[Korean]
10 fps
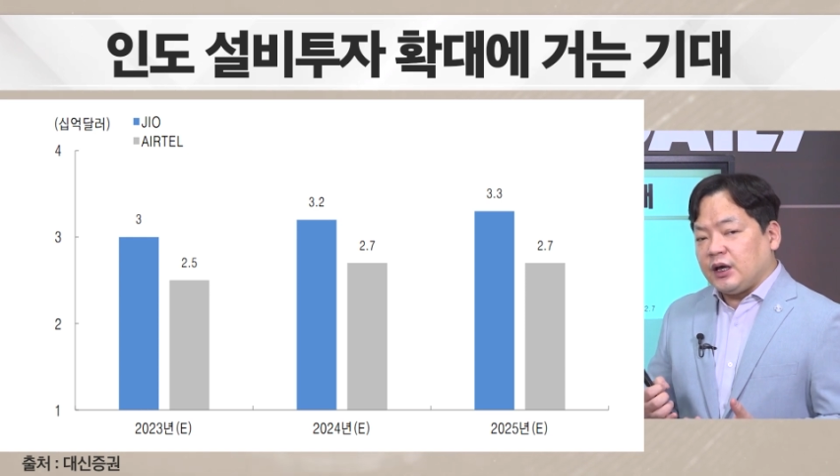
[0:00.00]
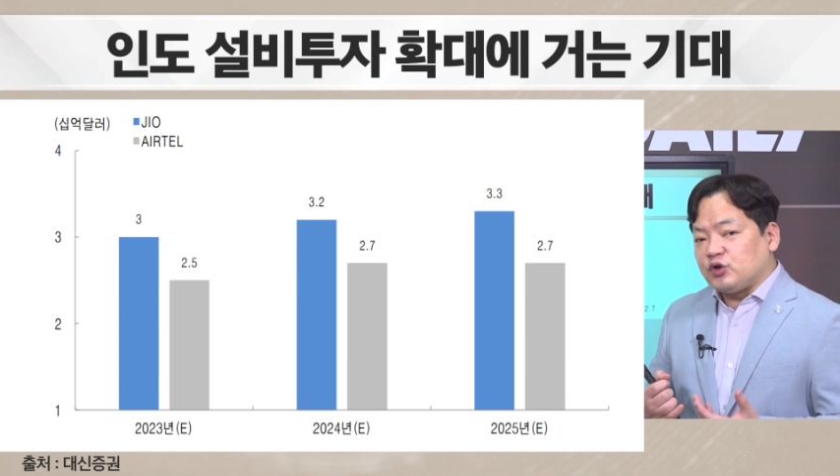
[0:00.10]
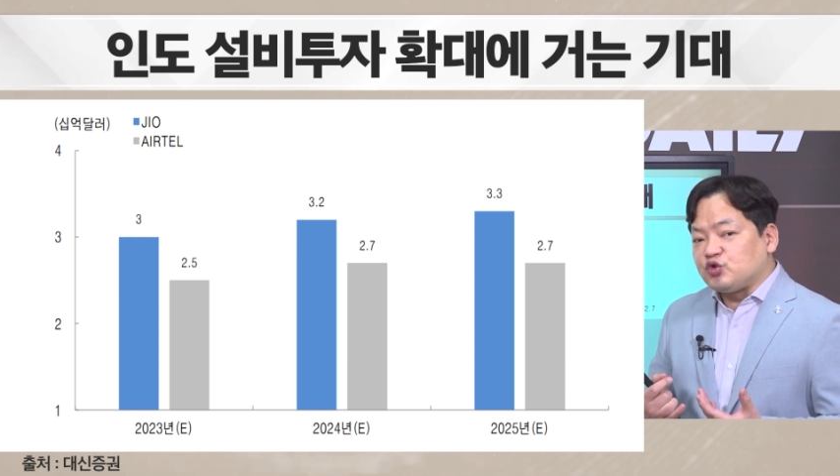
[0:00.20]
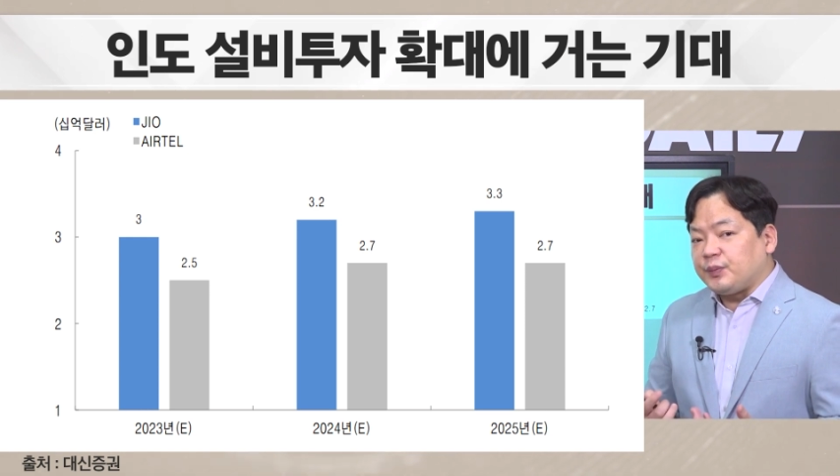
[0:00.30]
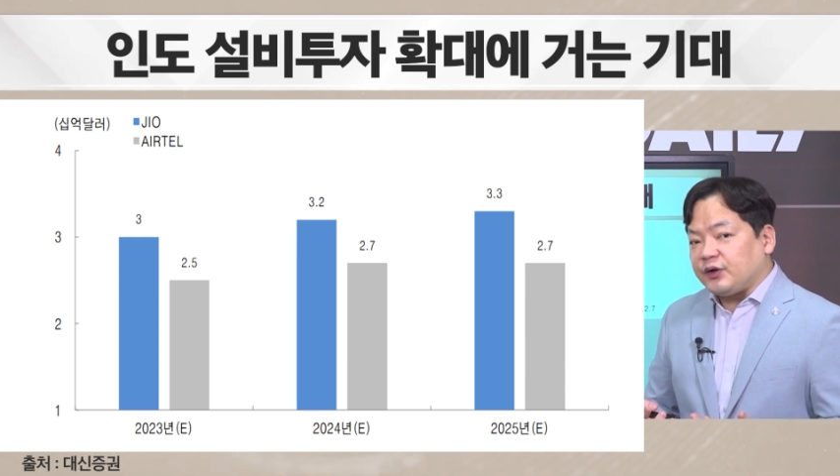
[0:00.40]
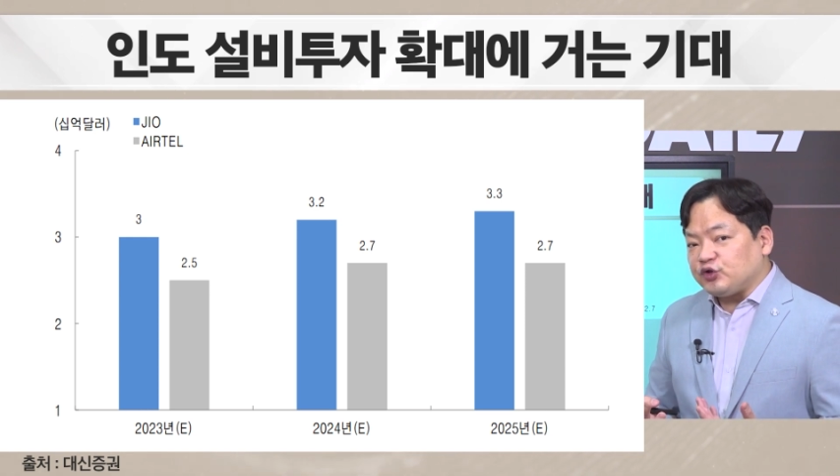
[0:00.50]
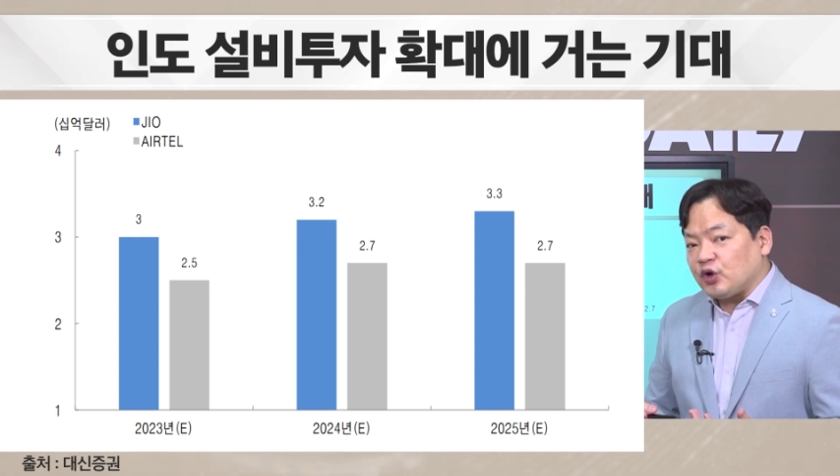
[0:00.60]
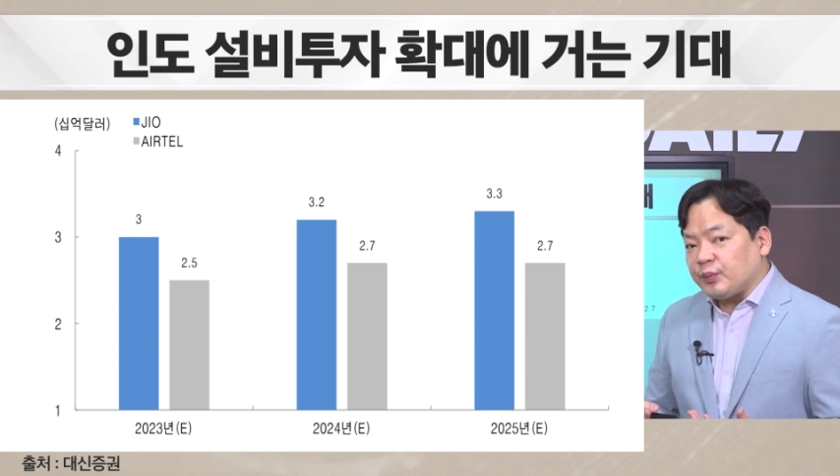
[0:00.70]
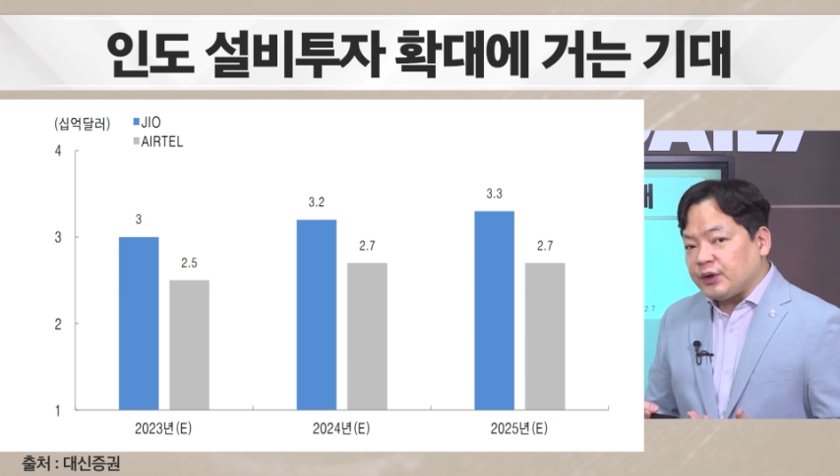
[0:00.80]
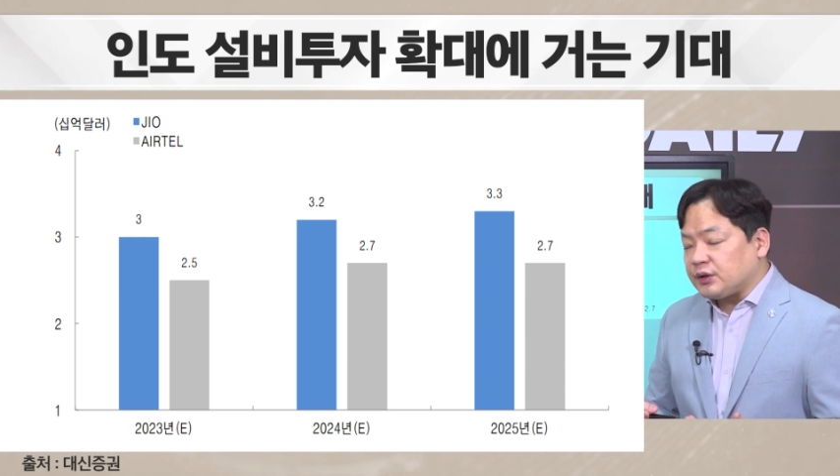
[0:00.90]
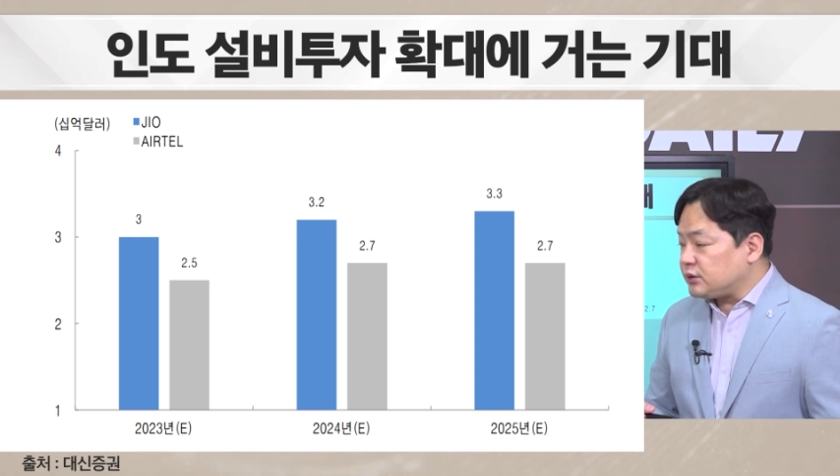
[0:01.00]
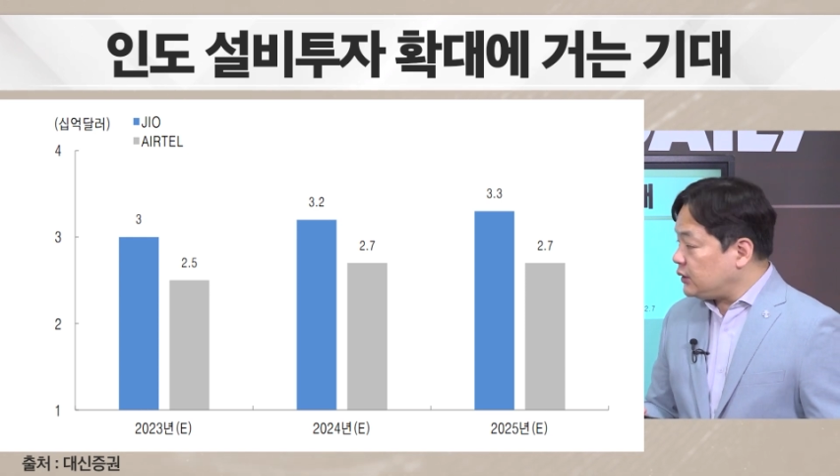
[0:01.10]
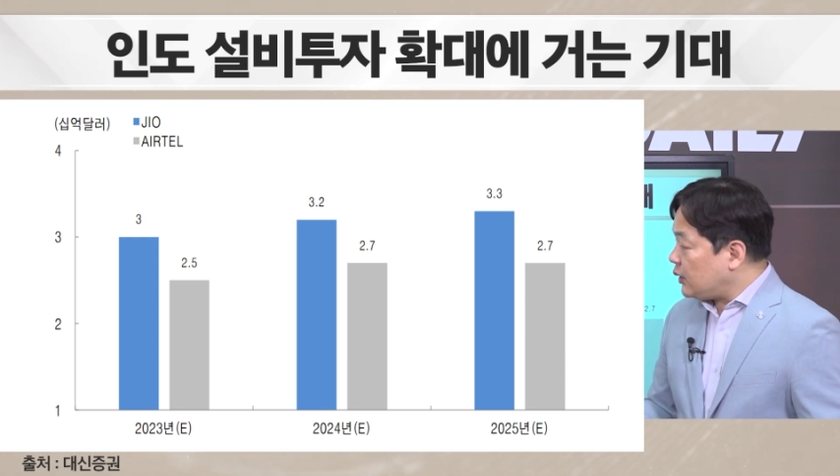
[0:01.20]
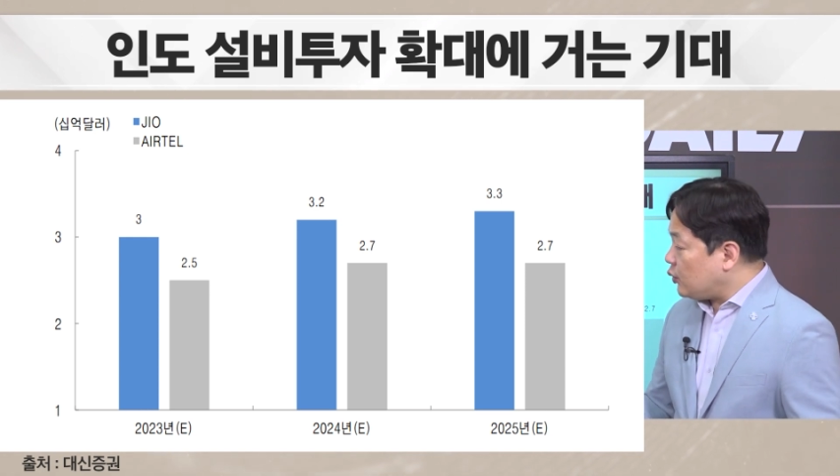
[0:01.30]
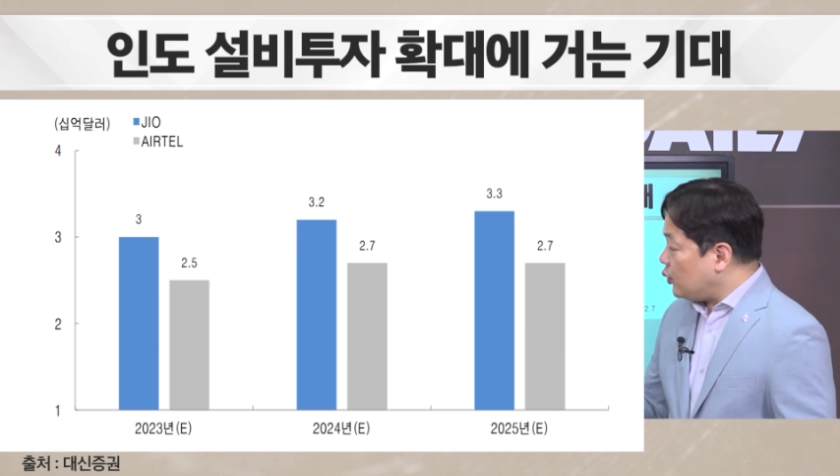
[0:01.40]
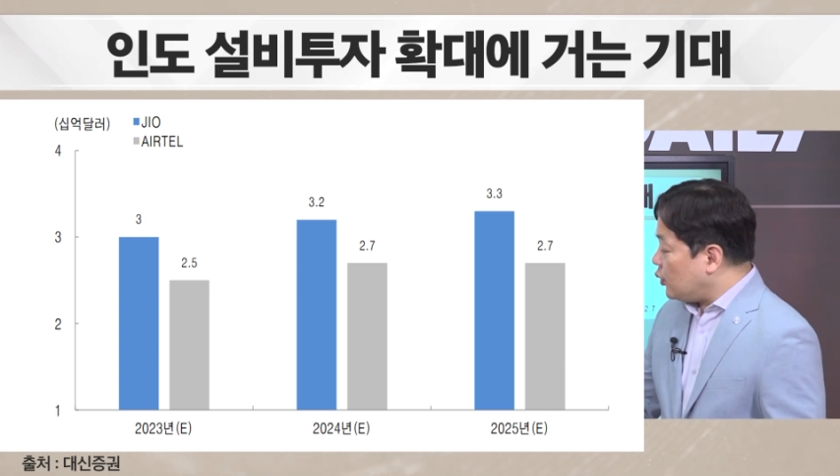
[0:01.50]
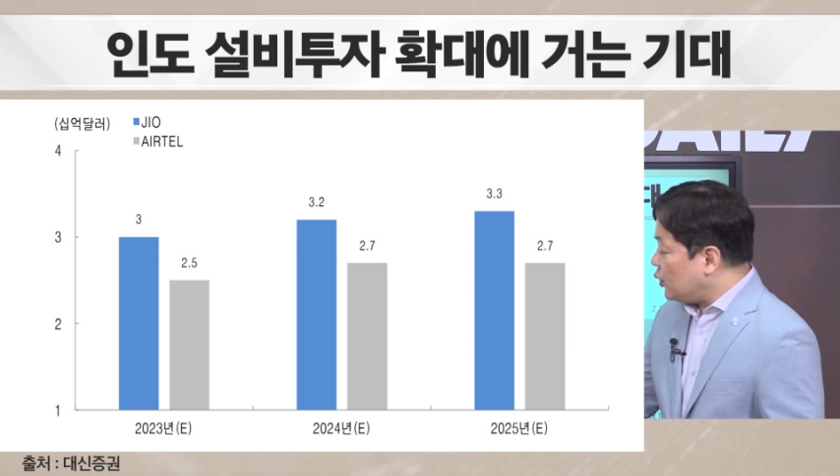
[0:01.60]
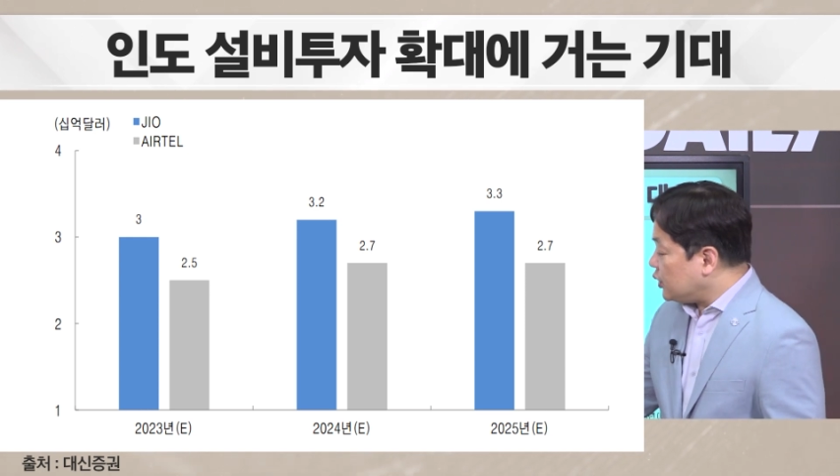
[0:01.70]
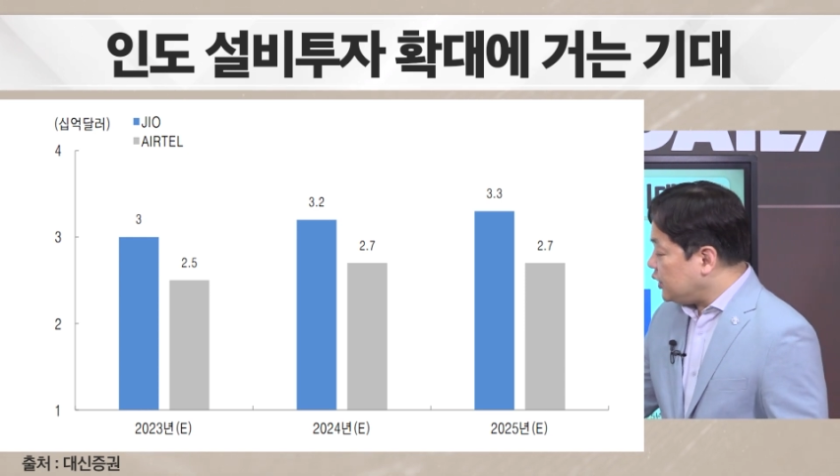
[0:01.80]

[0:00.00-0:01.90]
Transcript: 주파수 경매를 끝내고